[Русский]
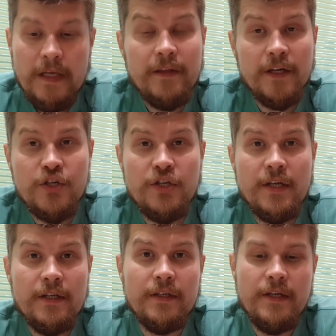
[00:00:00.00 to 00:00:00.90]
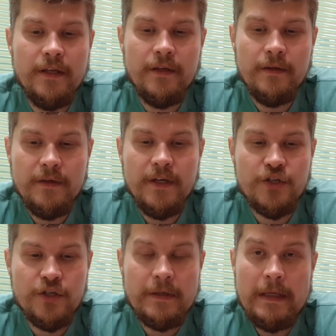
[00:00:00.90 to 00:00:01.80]
Так считает Ильян
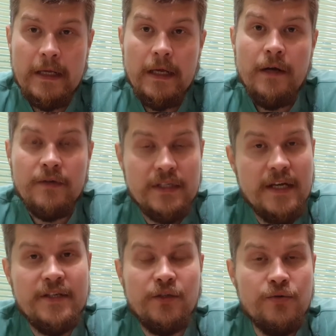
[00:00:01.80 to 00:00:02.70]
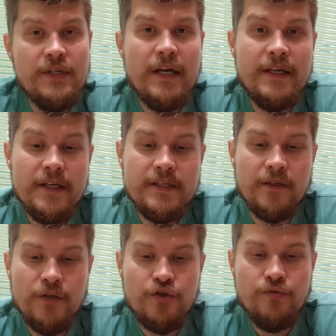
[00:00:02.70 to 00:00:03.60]
Яшин. Знаете, друзья, я
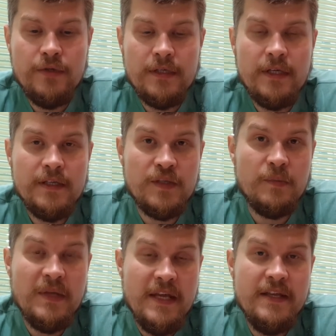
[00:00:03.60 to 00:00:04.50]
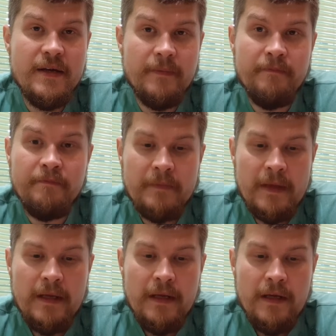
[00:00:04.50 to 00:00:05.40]
соглашусь с мнением
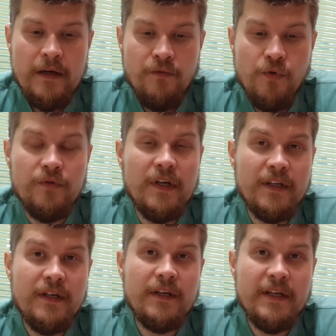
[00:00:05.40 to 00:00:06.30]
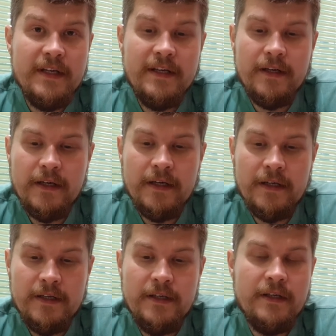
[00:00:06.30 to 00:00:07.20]
Вольфганга Кригера
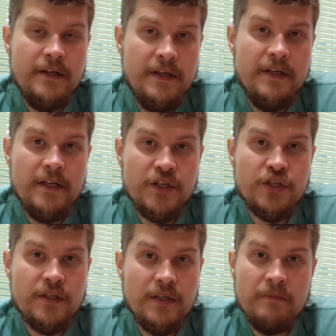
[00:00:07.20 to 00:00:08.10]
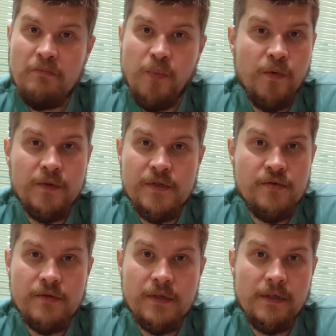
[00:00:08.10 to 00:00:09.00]
и Ильи Яшина.
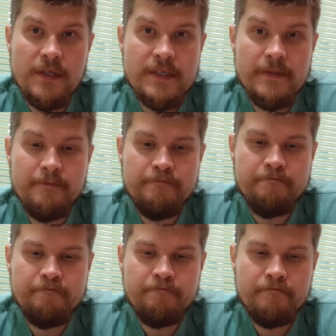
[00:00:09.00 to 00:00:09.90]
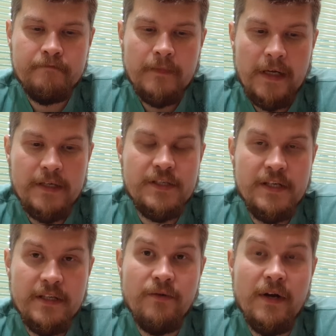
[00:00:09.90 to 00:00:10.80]
Полностью согласен.
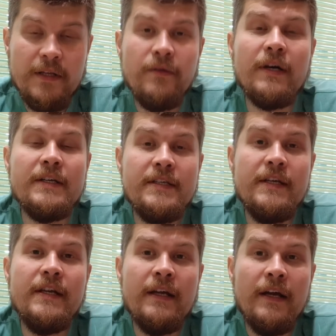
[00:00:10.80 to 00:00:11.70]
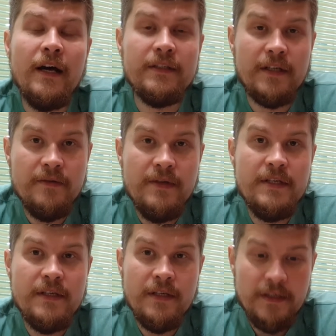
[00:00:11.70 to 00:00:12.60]
Алексея Навального хотели
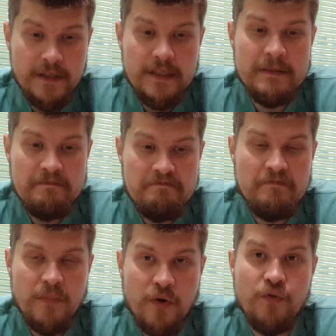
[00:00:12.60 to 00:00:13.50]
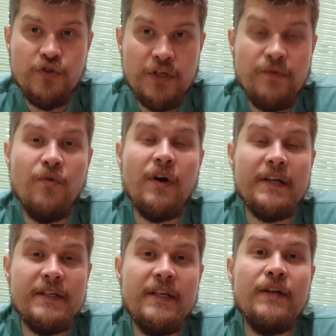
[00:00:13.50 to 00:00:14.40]
отравить и Похоже, его
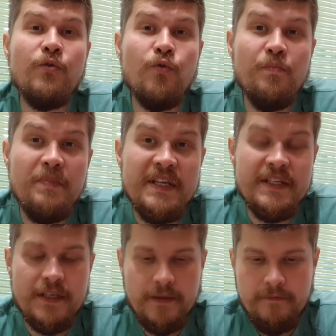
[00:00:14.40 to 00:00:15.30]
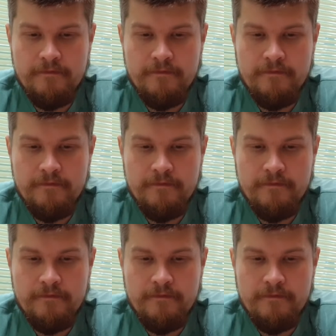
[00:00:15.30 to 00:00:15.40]
хотели убить.